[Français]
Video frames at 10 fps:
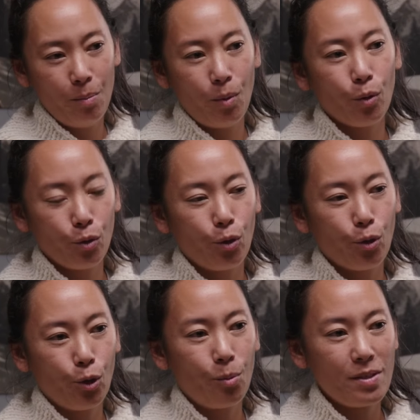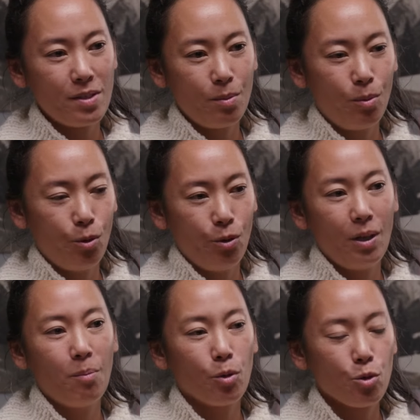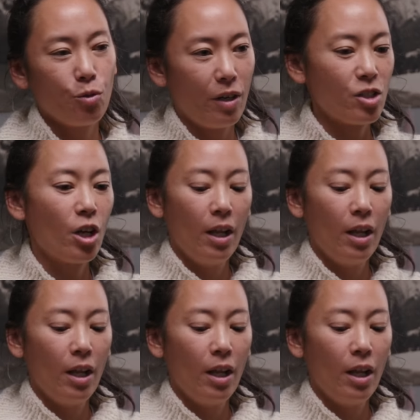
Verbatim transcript: plantes comestibles, les plantes sauvages,